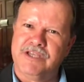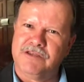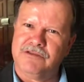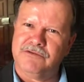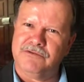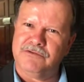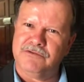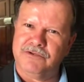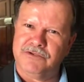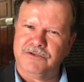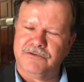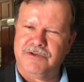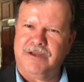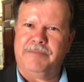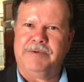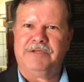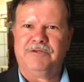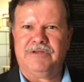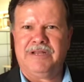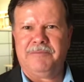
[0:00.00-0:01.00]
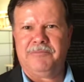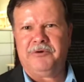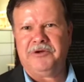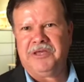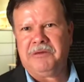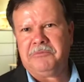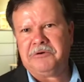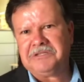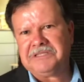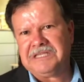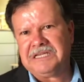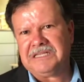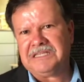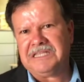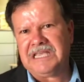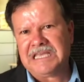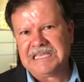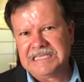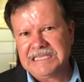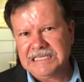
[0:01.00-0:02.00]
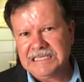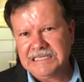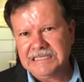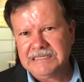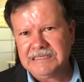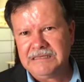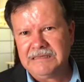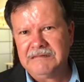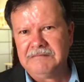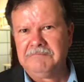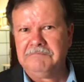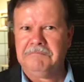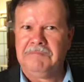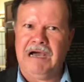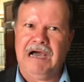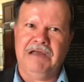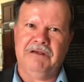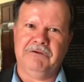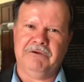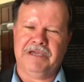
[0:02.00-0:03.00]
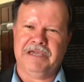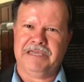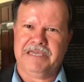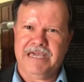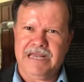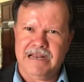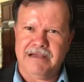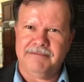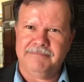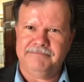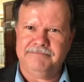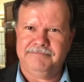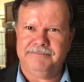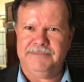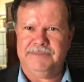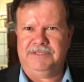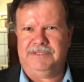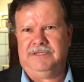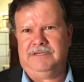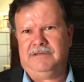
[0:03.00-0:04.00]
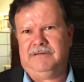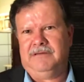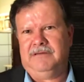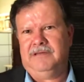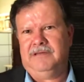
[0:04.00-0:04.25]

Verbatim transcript: Entonces una persona puede aportar de ahí a lo que quiera, es decir,